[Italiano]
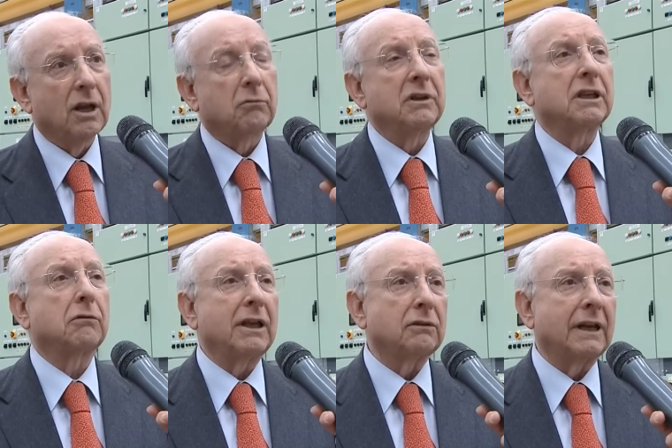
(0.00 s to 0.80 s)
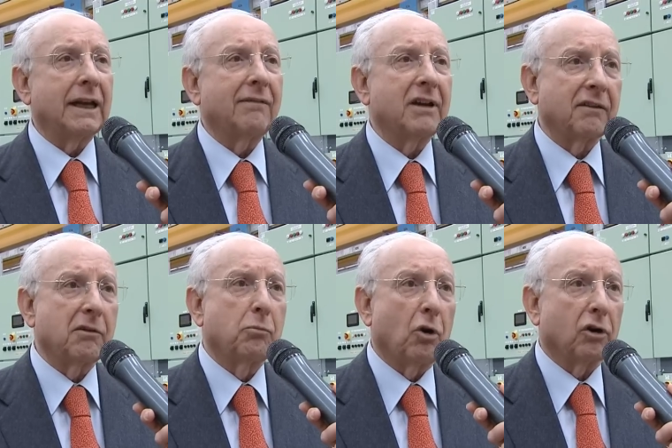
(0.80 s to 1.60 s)
Quindi quando la nave arriva
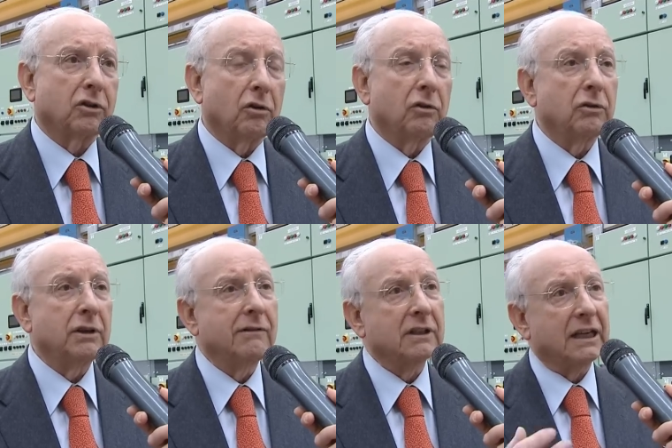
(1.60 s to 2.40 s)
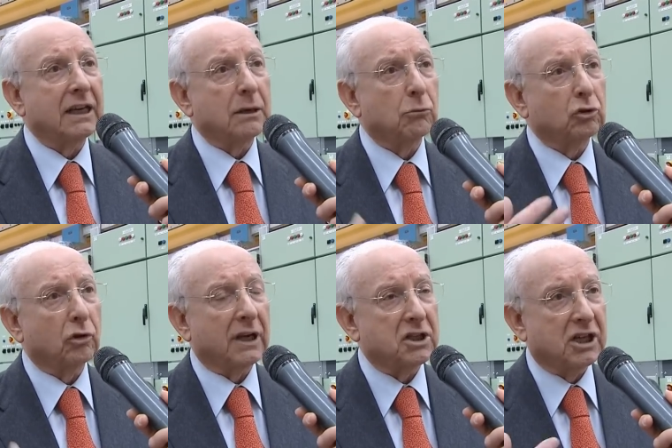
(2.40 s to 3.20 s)
in porto non deve tenere i
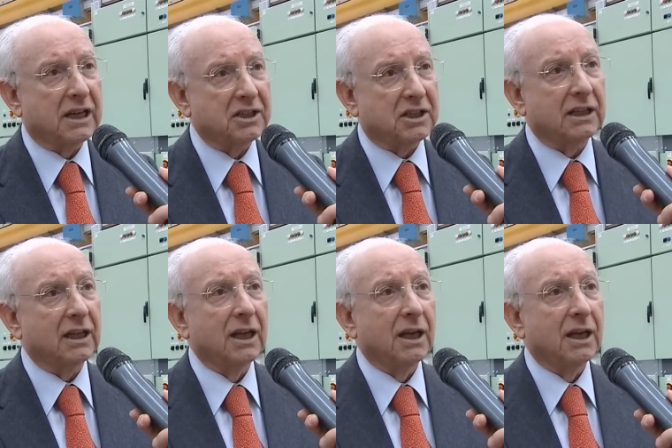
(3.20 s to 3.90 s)
motori accesi